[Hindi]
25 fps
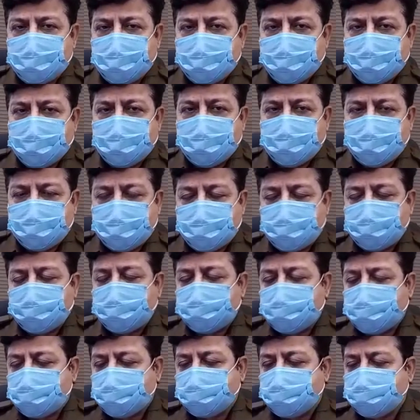किस बात
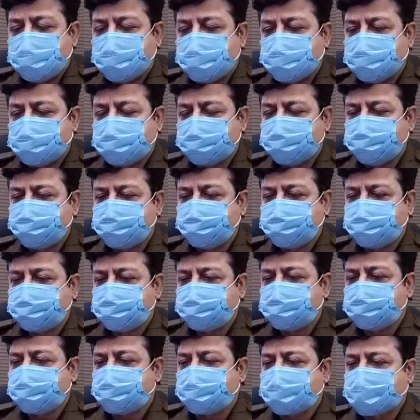को लेकर झगड़ा हुआ था
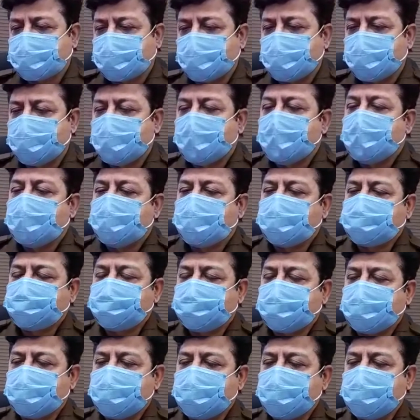
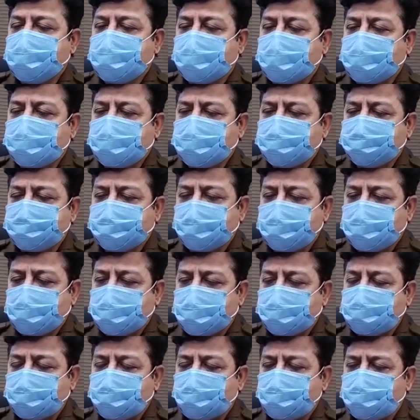बस यही
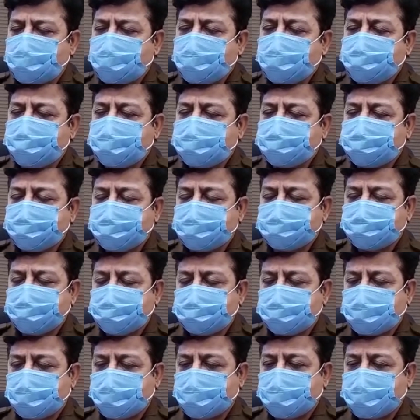ये दोनों ही पक्ष
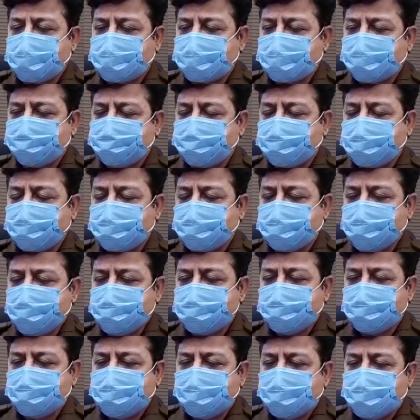वैसे तो आवारा टाइप के हैं
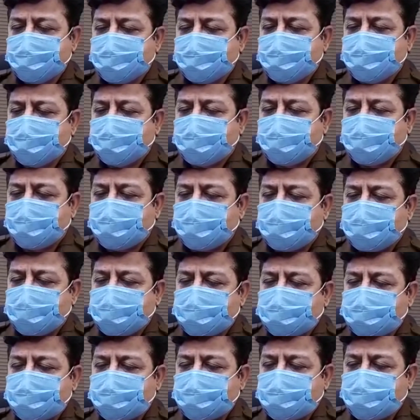
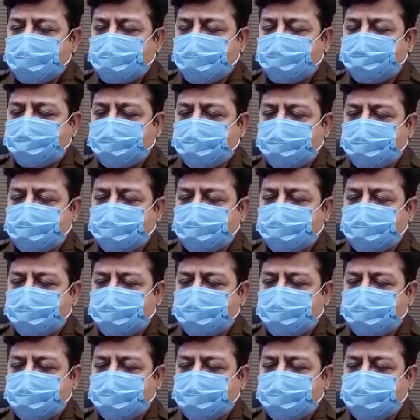इनके खिलाफ